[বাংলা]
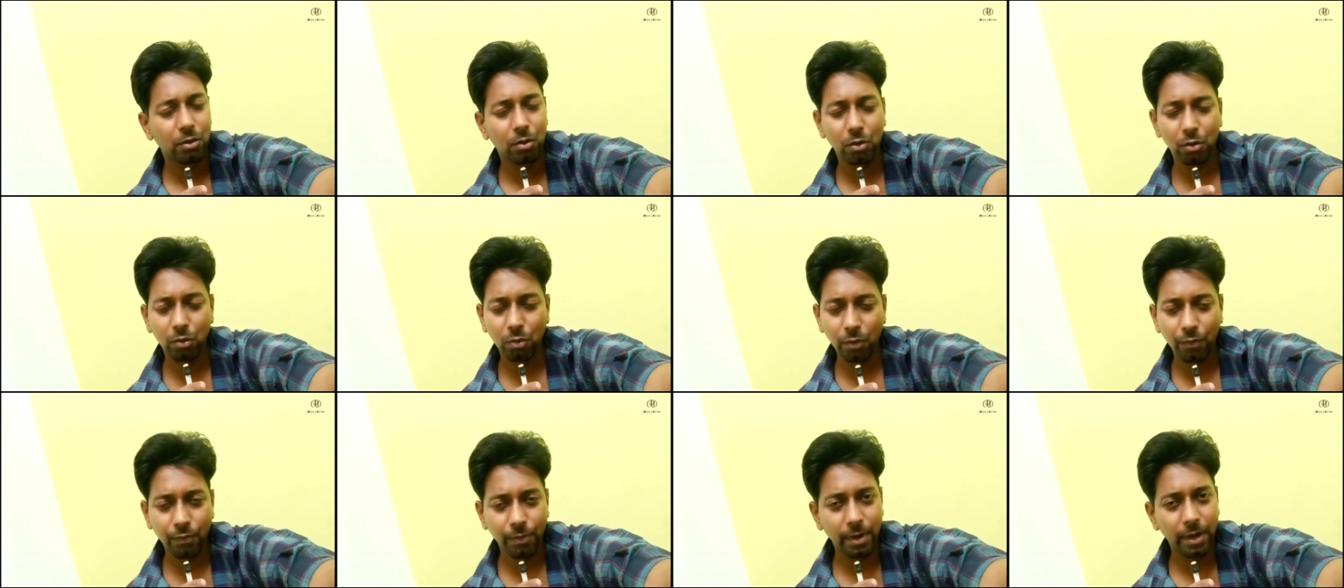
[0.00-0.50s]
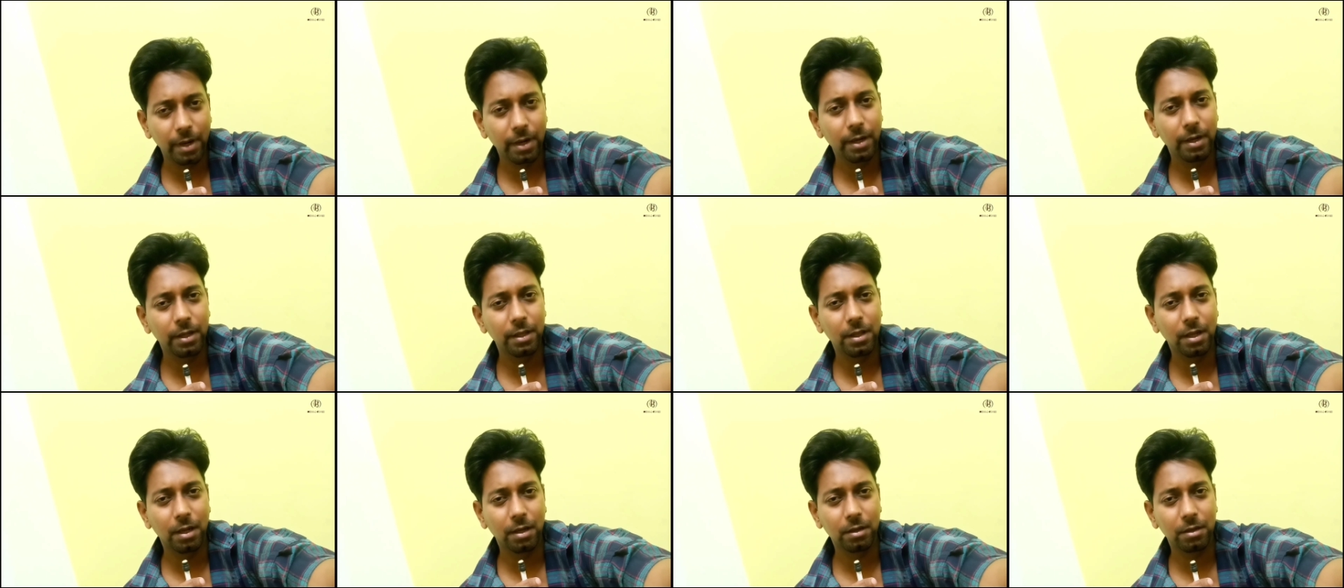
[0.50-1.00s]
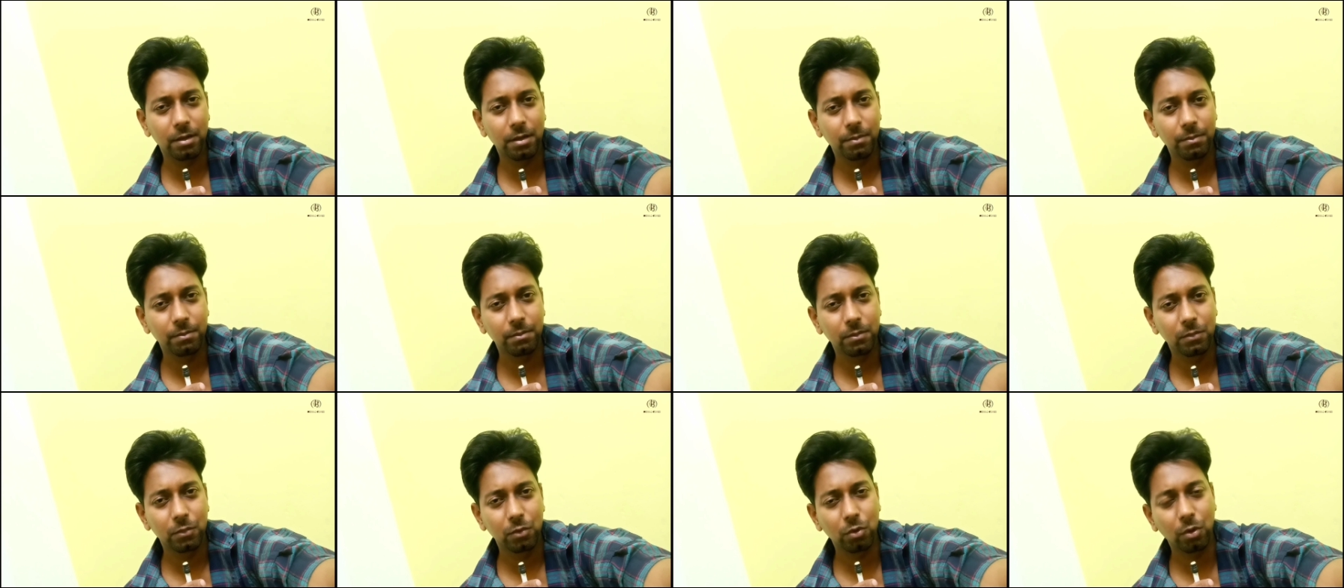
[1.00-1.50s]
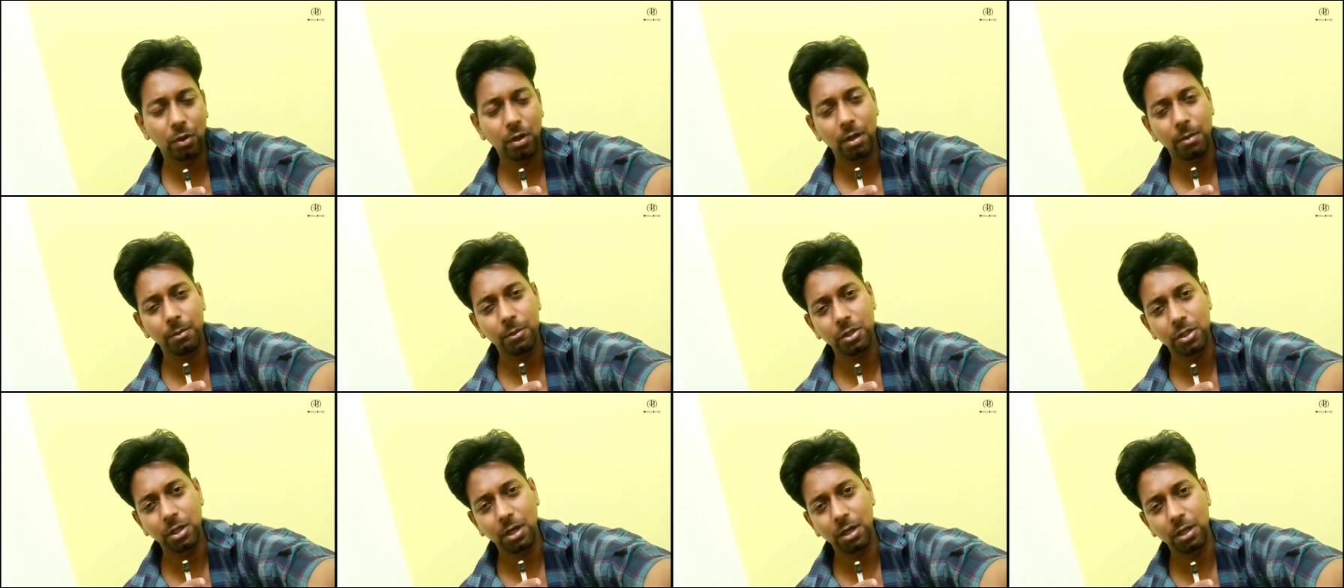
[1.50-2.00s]
তো তুই ফ্রেন্ডই থাক তোকে
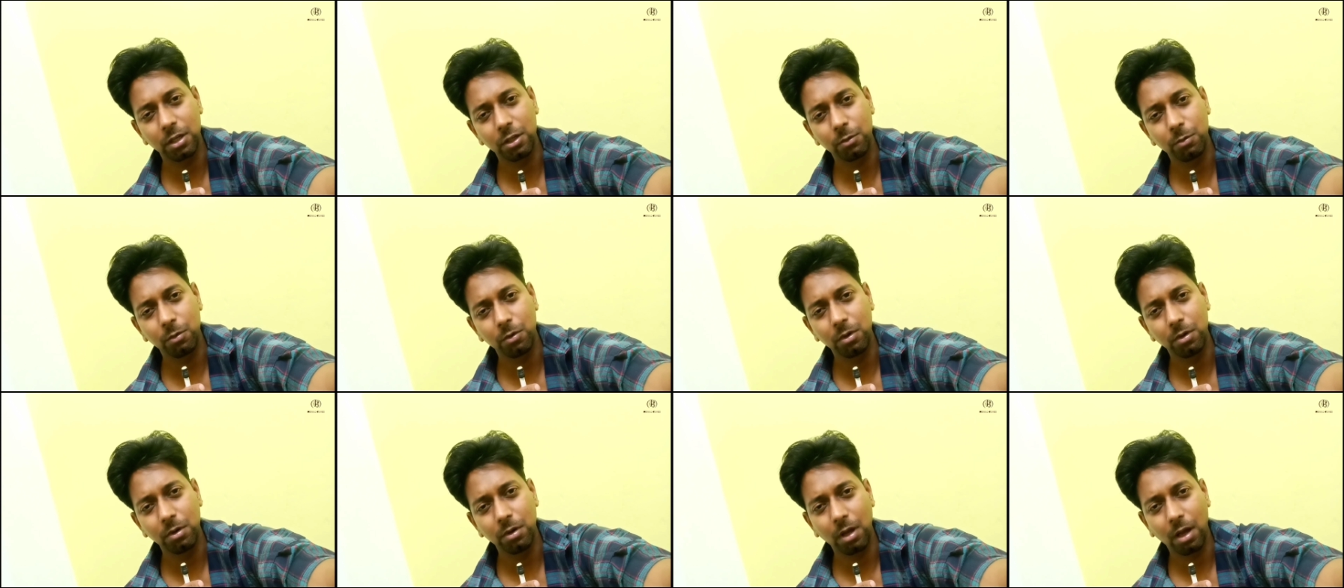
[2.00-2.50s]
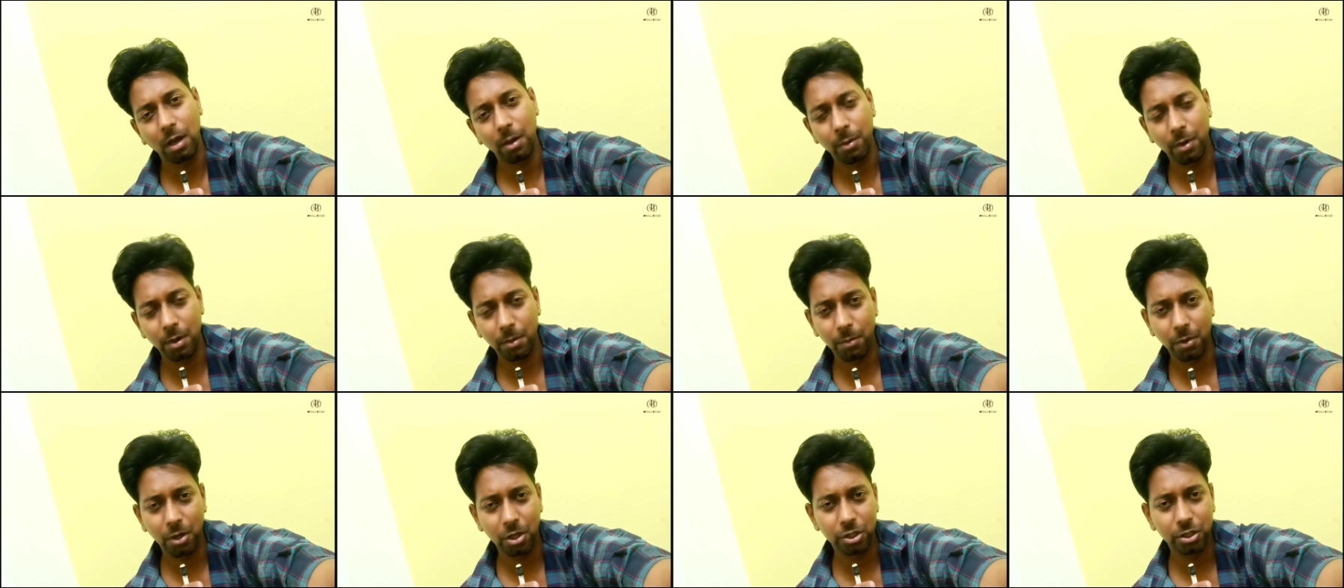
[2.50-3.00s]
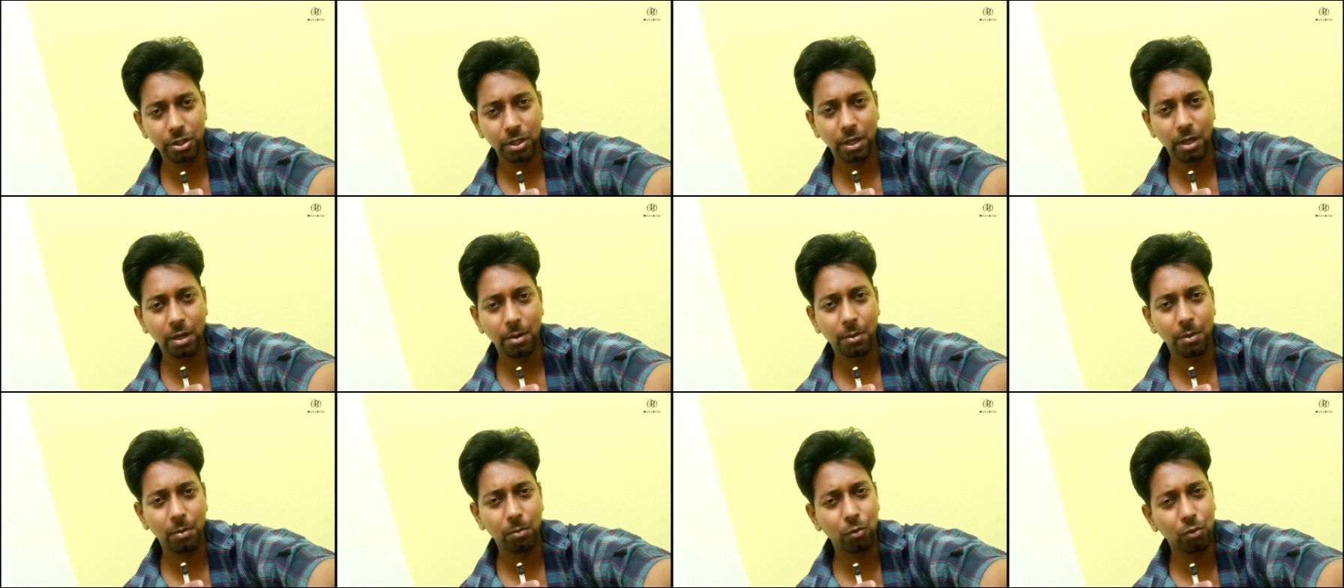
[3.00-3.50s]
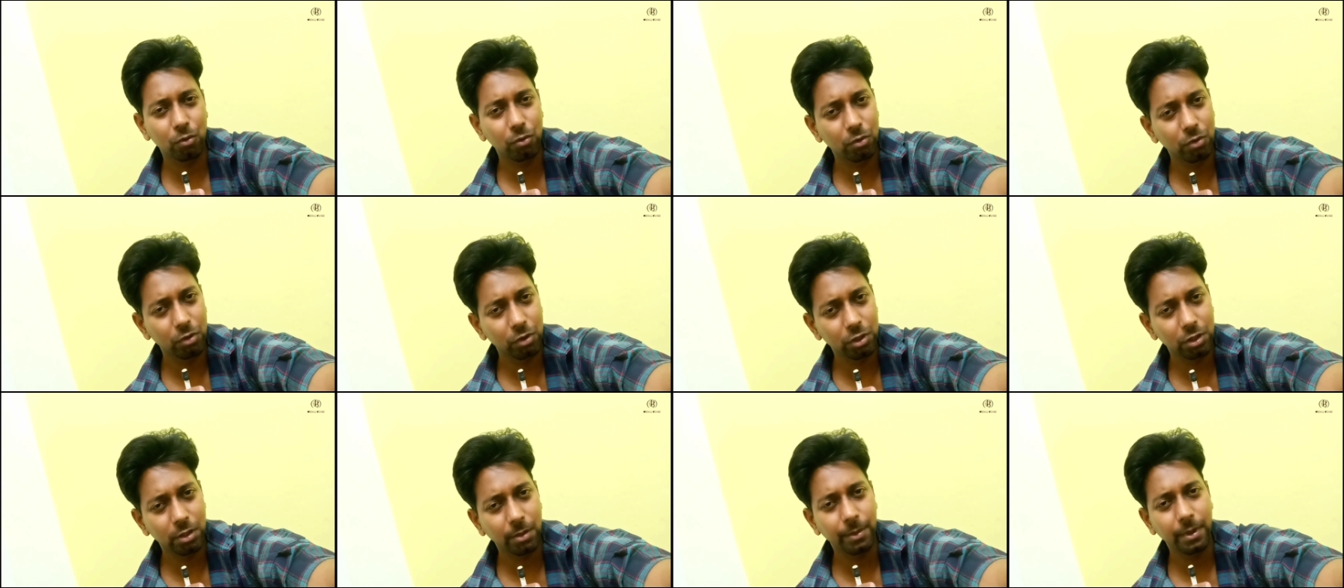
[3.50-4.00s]
আমি সারা জীবন আমার পাশে আমার
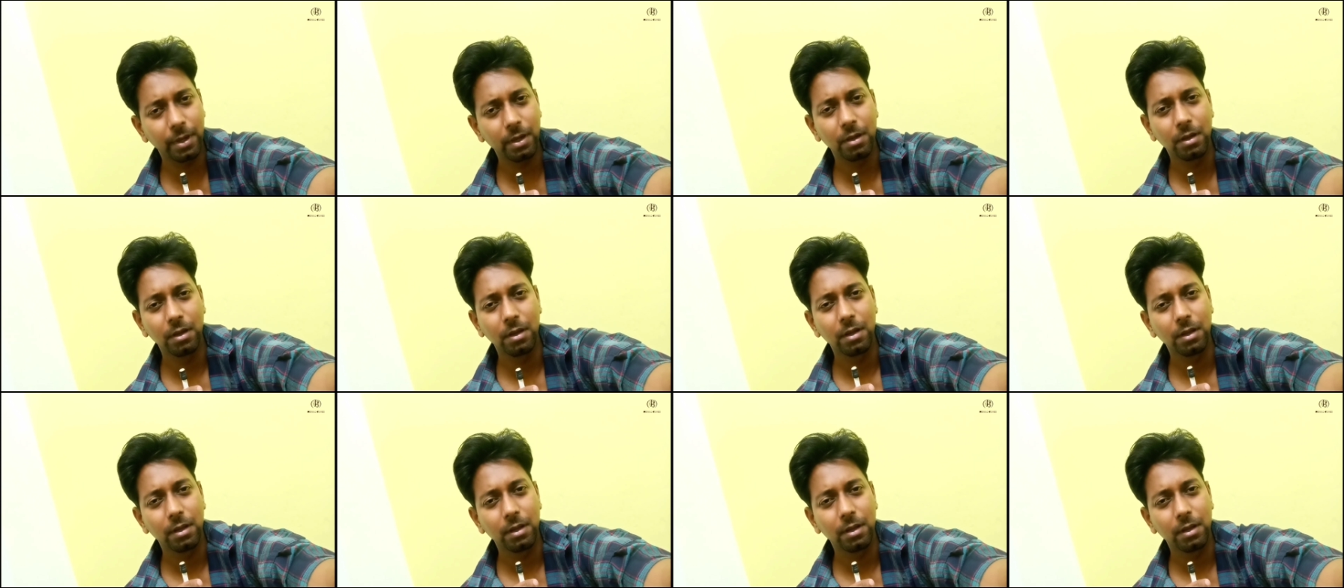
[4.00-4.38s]
বন্ধু হিসেবে